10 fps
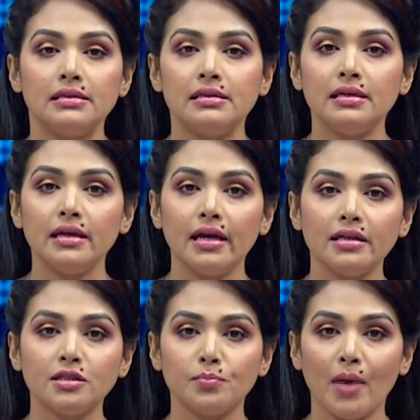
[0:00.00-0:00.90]

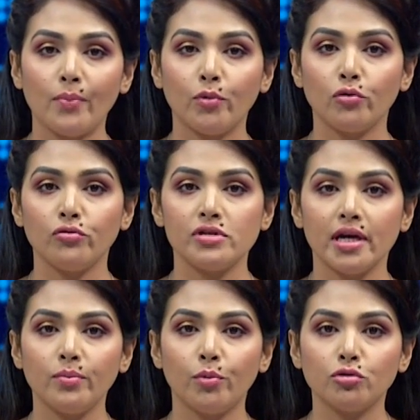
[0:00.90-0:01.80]
সিএস ম্যাপ
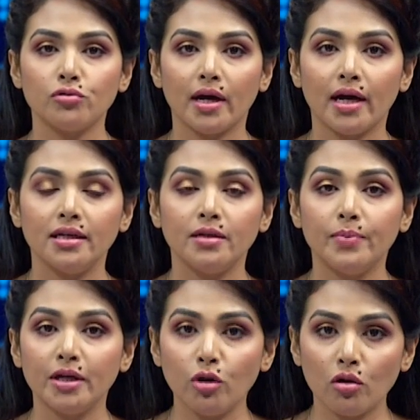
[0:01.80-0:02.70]
অনুযায়ী পটুয়াখালীর
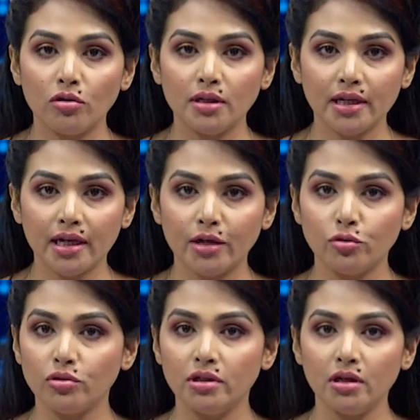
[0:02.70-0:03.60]
বেদখলে থাকা
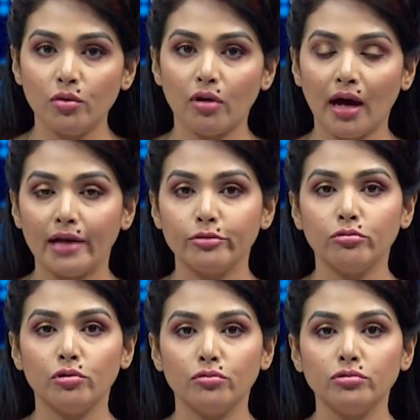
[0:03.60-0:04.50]
নদী ও
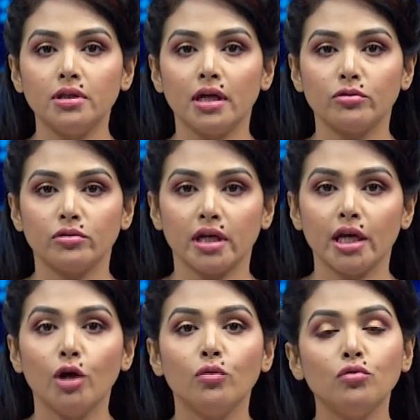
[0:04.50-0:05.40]
খালগুলো উদ্ধার করে
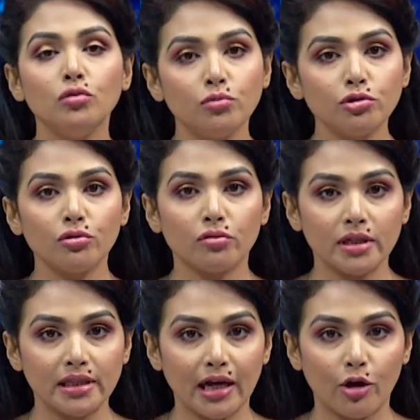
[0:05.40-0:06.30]
উন্মুক্ত
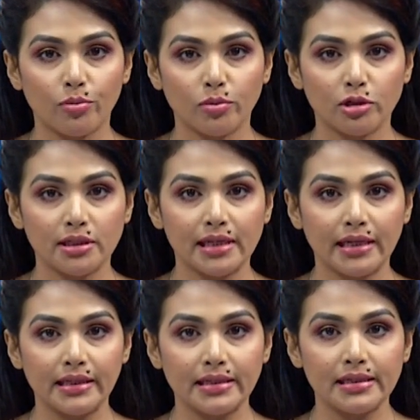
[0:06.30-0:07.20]
করে দেয়া হবে বলে
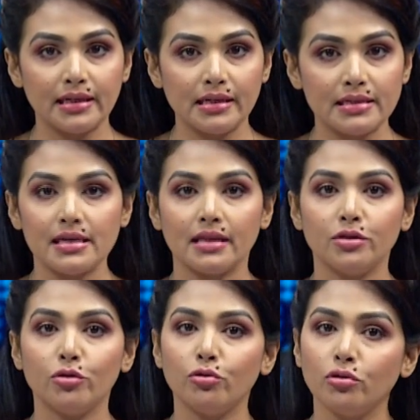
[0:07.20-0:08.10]
জানিয়েছেন
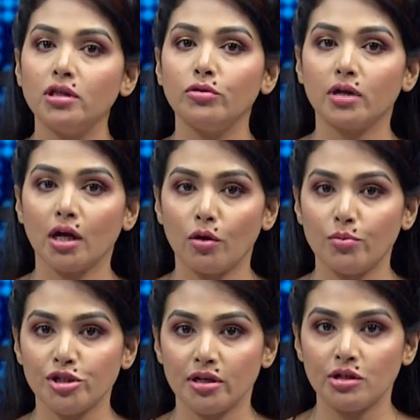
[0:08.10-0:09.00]
জাতীয় নদী রক্ষা
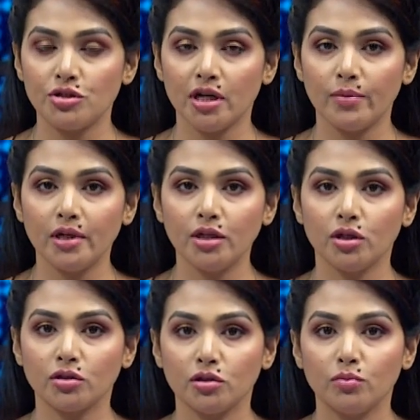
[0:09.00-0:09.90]
কমিশনের চেয়ারম্যান
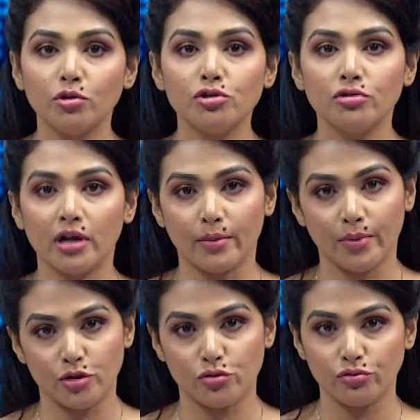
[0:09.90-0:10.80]
ডক্টর মঞ্জুর
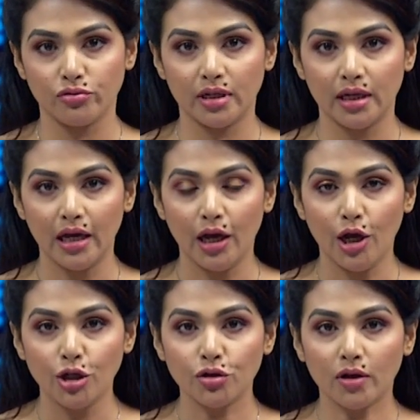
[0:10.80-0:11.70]
আহমেদ চৌধুরী
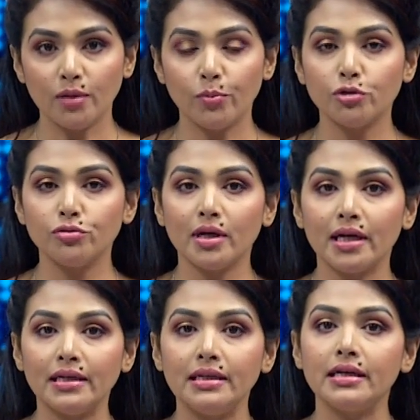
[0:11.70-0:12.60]
সকালে
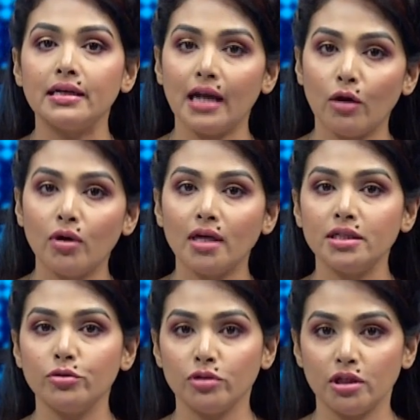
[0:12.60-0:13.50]
পটুয়াখালীর
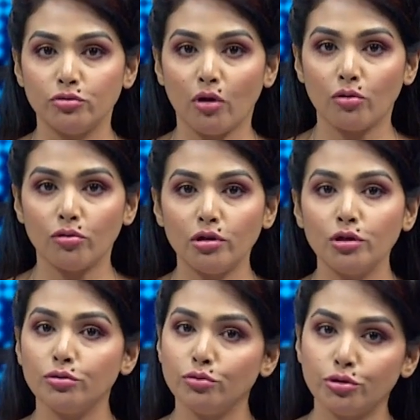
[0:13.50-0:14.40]
লাউকাঠি নদীর দখল
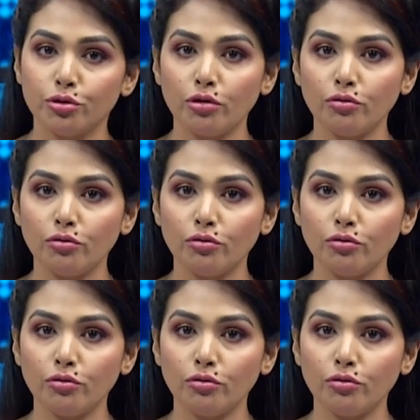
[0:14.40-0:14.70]
দূষণ